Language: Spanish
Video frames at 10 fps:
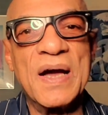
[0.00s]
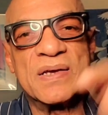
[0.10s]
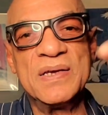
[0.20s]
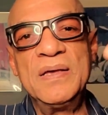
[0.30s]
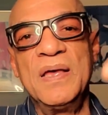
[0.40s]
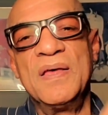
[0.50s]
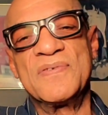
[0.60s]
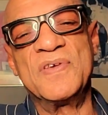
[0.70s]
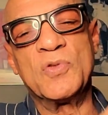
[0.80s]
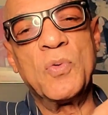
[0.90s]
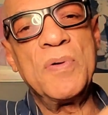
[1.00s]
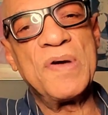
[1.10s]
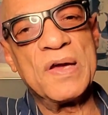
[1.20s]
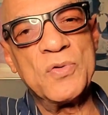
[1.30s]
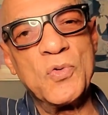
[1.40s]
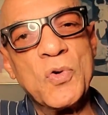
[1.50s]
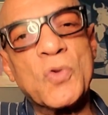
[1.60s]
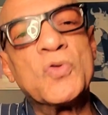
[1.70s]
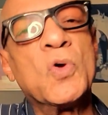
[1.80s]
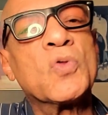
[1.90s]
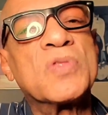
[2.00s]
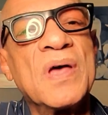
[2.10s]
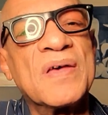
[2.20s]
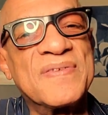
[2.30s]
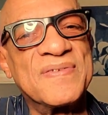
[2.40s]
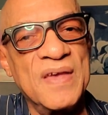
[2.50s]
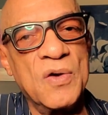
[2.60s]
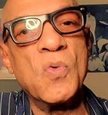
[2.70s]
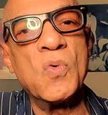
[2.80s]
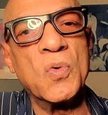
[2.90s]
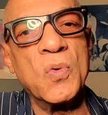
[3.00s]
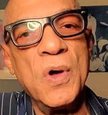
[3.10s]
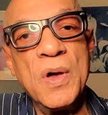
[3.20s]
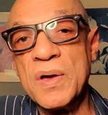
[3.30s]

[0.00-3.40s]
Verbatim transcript: Aquí, si tú vives en New York, yo te aseguro